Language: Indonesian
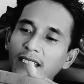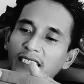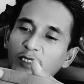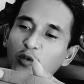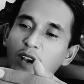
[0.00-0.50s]

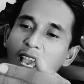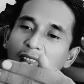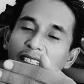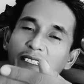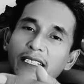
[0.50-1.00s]
Jadi dua
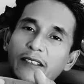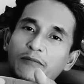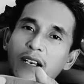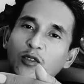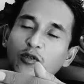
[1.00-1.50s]
hal ini
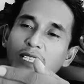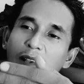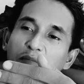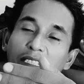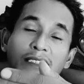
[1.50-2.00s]

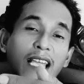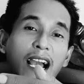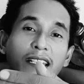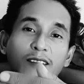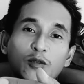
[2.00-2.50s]
maksudnya
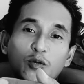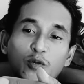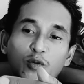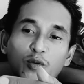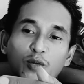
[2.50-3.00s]
bertentangan
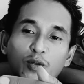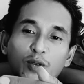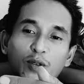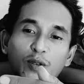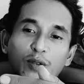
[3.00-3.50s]
itu
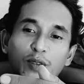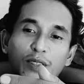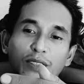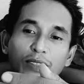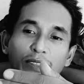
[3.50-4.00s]

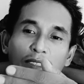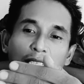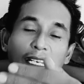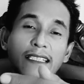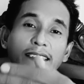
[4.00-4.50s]

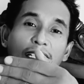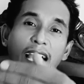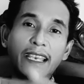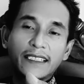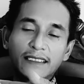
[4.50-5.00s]
saling
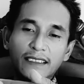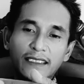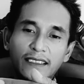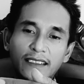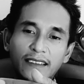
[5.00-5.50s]
terkait.
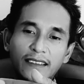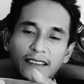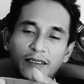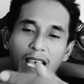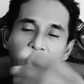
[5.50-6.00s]

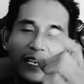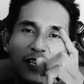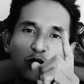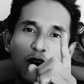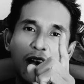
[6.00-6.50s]

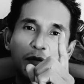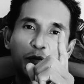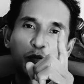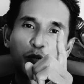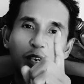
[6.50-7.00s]
Ada dua
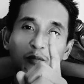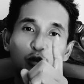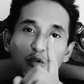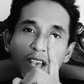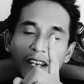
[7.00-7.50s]

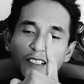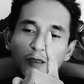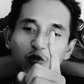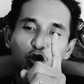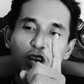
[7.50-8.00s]
keburukan,
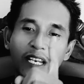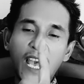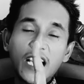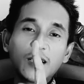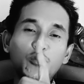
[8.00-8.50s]
keburukan
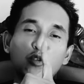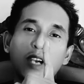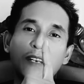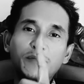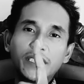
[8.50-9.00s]
A,
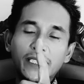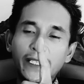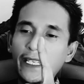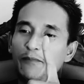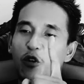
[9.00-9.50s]
keburukan B.
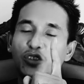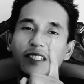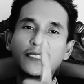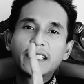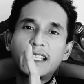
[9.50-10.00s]
Ini
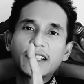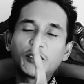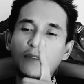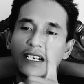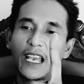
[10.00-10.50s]
posisinya
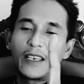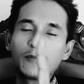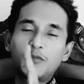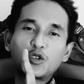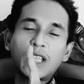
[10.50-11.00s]

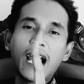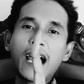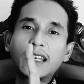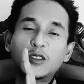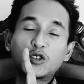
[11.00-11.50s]
sebagai
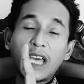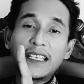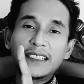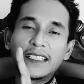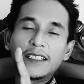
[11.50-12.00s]
mota'aridota
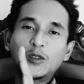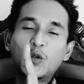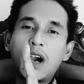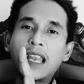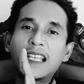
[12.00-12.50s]
ini,
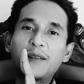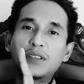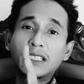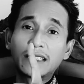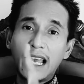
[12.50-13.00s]
dua hal yang
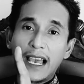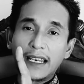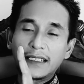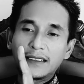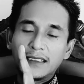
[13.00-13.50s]

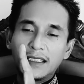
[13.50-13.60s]
bertentangan.